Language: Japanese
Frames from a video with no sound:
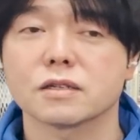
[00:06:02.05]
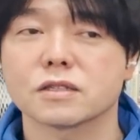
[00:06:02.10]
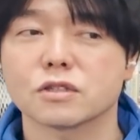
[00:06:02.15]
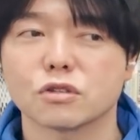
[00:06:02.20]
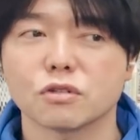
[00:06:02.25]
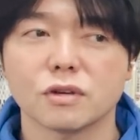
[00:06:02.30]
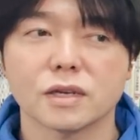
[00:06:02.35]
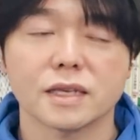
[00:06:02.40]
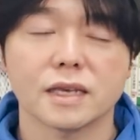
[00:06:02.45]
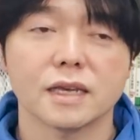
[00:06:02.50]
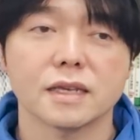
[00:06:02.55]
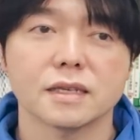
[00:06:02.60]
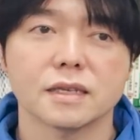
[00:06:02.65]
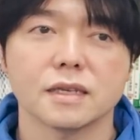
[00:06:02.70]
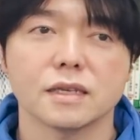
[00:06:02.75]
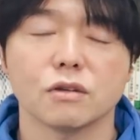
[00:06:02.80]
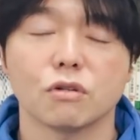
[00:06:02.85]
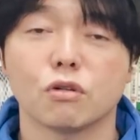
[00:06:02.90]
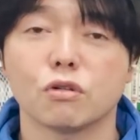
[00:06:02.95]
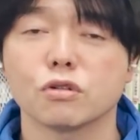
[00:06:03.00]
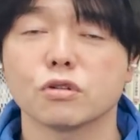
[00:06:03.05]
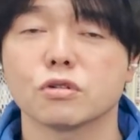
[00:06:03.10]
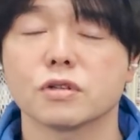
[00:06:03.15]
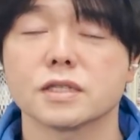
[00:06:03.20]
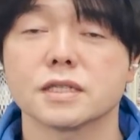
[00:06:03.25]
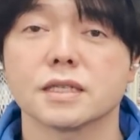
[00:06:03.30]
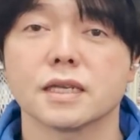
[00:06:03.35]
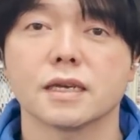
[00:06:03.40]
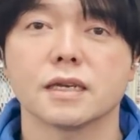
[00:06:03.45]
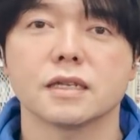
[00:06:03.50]
それは現金保有
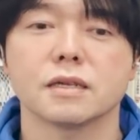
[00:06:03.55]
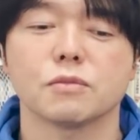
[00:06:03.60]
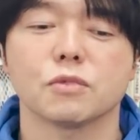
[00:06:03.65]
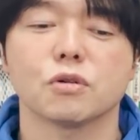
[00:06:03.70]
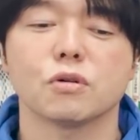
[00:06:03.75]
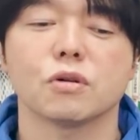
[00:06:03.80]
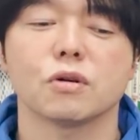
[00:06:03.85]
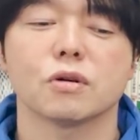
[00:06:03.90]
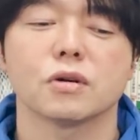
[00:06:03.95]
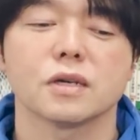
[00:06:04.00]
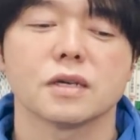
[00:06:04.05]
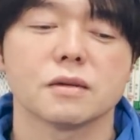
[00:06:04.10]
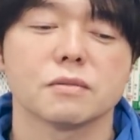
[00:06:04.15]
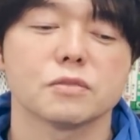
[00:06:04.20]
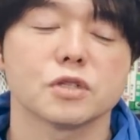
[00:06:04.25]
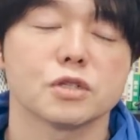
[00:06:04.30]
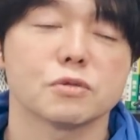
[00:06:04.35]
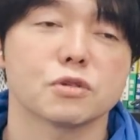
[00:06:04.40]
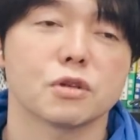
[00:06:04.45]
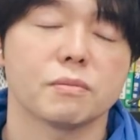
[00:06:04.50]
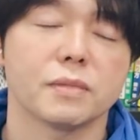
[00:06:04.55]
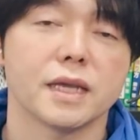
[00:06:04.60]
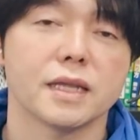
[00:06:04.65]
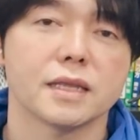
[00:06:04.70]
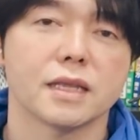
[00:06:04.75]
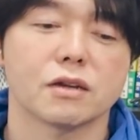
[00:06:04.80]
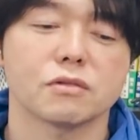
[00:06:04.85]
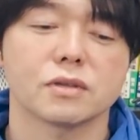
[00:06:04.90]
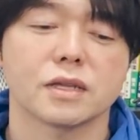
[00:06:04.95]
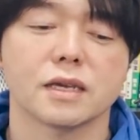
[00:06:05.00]
率的にも、自分の
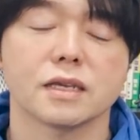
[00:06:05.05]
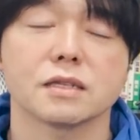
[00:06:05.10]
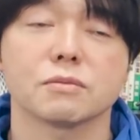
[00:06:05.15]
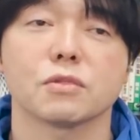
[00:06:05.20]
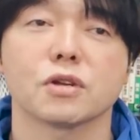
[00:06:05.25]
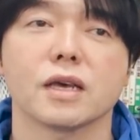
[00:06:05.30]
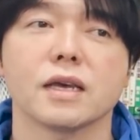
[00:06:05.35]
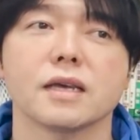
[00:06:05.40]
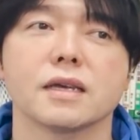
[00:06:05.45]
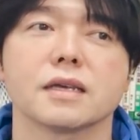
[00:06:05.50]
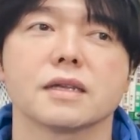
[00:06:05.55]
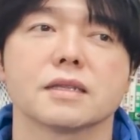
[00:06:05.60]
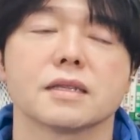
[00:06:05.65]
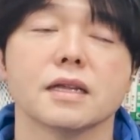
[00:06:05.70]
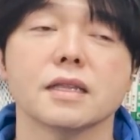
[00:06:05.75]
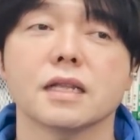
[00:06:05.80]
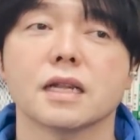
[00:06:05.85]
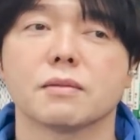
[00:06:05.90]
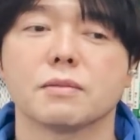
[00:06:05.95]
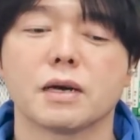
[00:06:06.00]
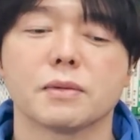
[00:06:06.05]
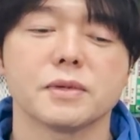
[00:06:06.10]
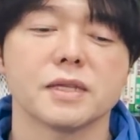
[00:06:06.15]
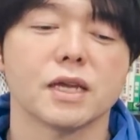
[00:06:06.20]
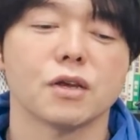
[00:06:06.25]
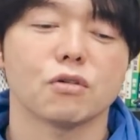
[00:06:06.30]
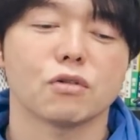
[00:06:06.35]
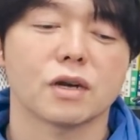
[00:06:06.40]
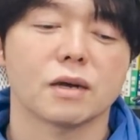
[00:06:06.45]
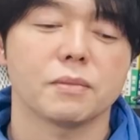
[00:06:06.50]
メンタル的にもね、だったらまあ見
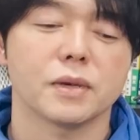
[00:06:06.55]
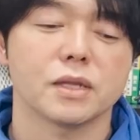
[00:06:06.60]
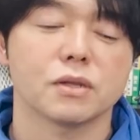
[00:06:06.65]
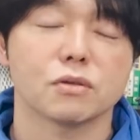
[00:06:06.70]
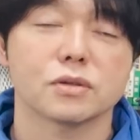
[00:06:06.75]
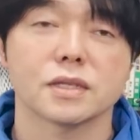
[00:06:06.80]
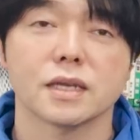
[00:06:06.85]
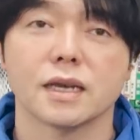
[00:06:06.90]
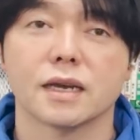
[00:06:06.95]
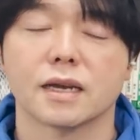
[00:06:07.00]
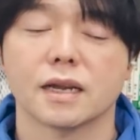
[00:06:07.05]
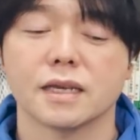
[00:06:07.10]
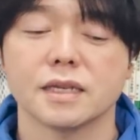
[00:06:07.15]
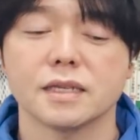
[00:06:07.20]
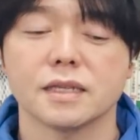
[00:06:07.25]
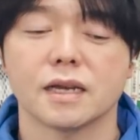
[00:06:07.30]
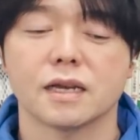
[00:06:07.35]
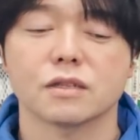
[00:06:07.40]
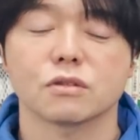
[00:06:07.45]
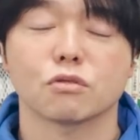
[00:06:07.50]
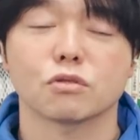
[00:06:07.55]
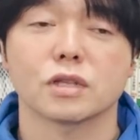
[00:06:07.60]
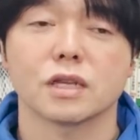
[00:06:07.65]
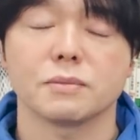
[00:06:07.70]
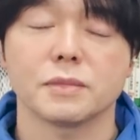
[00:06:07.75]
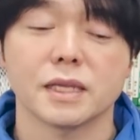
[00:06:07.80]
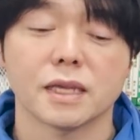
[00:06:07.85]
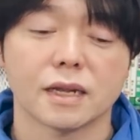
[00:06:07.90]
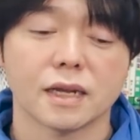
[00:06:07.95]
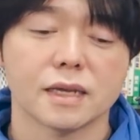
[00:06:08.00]
ない方がめんどくさいからいいなってこと
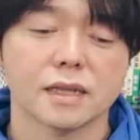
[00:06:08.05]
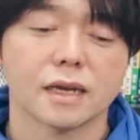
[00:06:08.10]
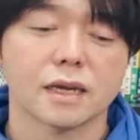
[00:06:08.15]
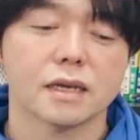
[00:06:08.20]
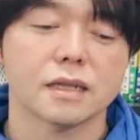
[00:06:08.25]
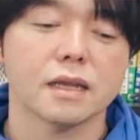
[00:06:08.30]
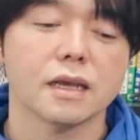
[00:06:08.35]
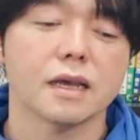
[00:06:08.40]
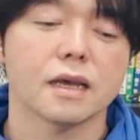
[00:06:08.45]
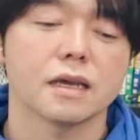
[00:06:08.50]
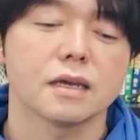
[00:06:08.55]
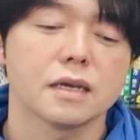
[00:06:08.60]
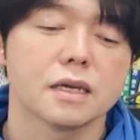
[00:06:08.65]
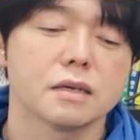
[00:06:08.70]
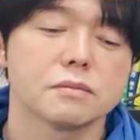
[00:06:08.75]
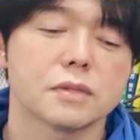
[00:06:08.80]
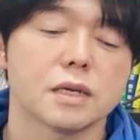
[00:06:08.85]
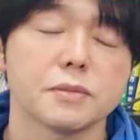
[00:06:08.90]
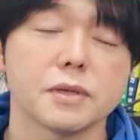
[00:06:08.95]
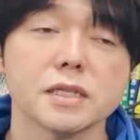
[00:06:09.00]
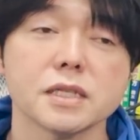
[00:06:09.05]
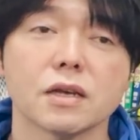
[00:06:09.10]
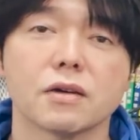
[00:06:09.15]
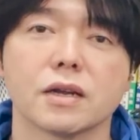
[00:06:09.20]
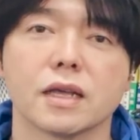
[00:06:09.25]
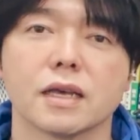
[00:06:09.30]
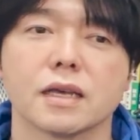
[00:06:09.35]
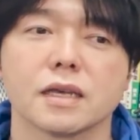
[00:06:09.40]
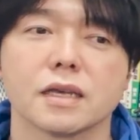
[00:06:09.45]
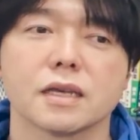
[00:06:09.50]
で見てないだけで、まあ、皆さん
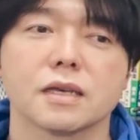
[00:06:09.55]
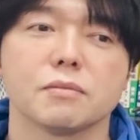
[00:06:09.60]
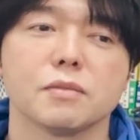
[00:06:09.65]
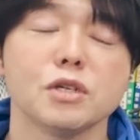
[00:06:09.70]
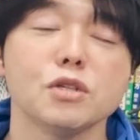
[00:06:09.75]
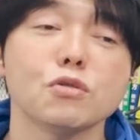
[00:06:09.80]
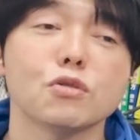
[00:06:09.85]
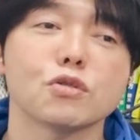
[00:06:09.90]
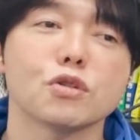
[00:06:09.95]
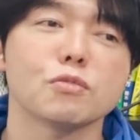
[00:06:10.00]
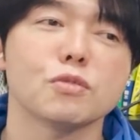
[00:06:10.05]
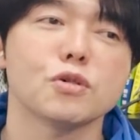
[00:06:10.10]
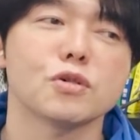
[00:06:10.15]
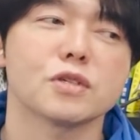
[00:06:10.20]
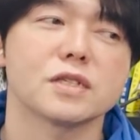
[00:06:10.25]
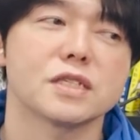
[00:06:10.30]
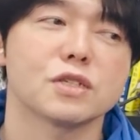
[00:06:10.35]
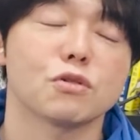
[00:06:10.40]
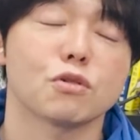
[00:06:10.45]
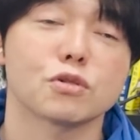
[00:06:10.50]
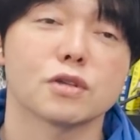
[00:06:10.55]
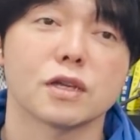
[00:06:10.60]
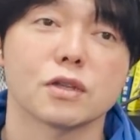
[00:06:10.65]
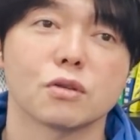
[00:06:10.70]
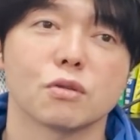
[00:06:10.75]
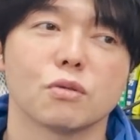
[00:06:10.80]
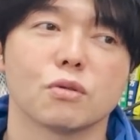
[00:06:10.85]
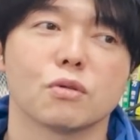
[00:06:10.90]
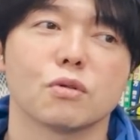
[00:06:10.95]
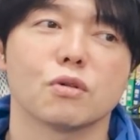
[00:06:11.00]
はね、見ることも仕事だ
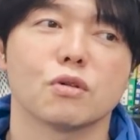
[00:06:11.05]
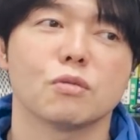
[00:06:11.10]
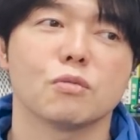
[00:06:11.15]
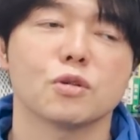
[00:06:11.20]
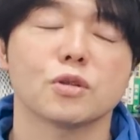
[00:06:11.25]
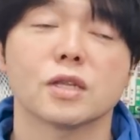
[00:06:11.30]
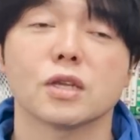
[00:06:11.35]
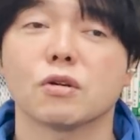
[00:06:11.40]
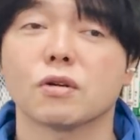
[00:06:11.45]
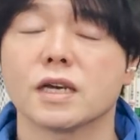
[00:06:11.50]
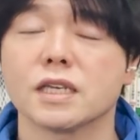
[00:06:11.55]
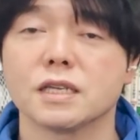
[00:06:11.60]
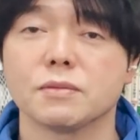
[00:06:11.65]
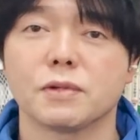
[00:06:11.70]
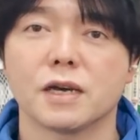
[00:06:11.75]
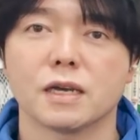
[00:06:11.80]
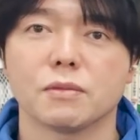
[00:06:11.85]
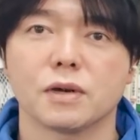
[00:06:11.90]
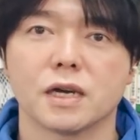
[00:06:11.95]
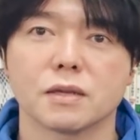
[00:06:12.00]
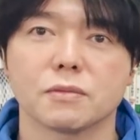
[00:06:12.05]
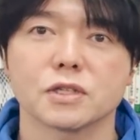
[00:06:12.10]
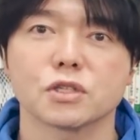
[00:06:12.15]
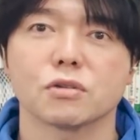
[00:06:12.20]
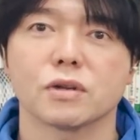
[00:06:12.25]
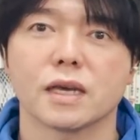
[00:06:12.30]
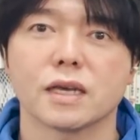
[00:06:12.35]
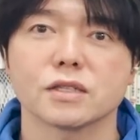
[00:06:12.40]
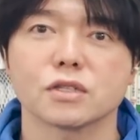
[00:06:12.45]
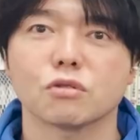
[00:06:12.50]
と思った方がいい場合もあります
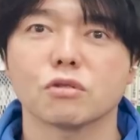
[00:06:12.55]
よね。